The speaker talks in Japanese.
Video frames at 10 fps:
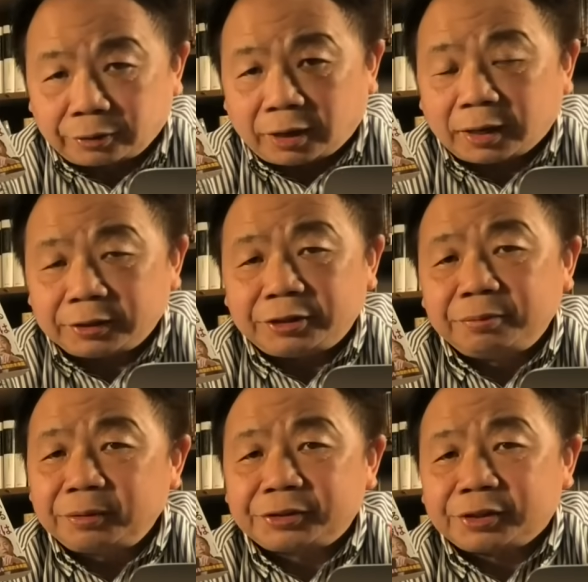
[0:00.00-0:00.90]
日の話に
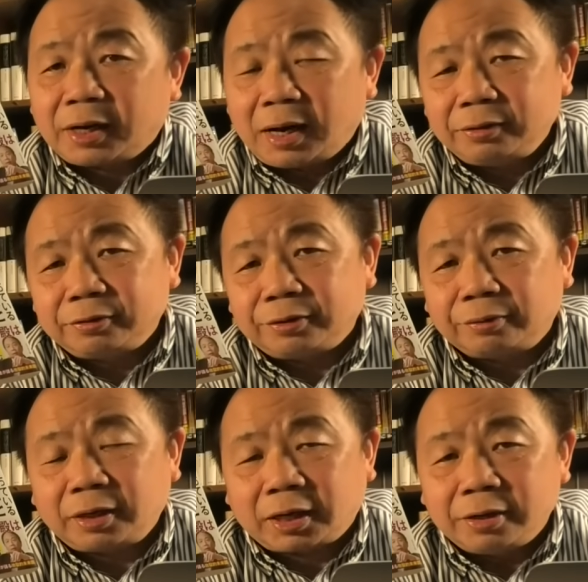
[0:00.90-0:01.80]
もつながるいろ
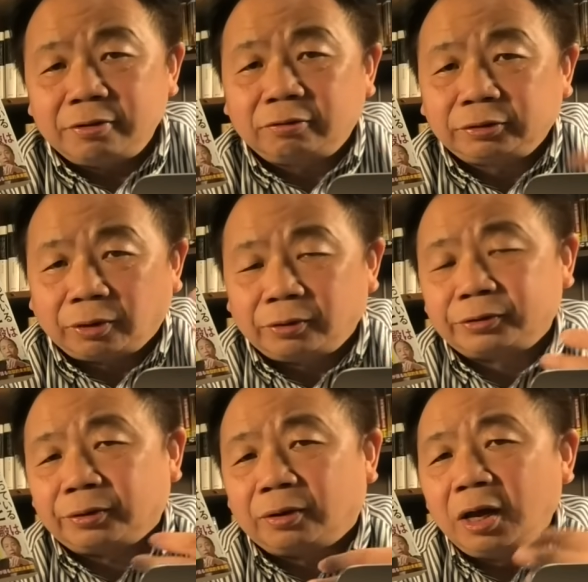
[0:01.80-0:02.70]
んな権力闘
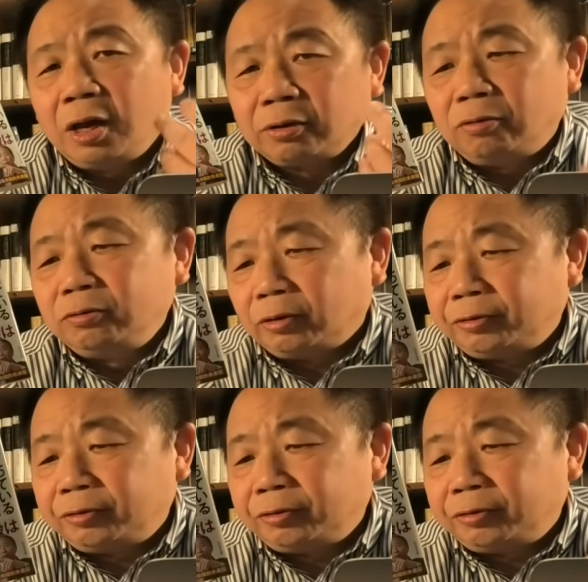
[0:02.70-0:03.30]
争軍の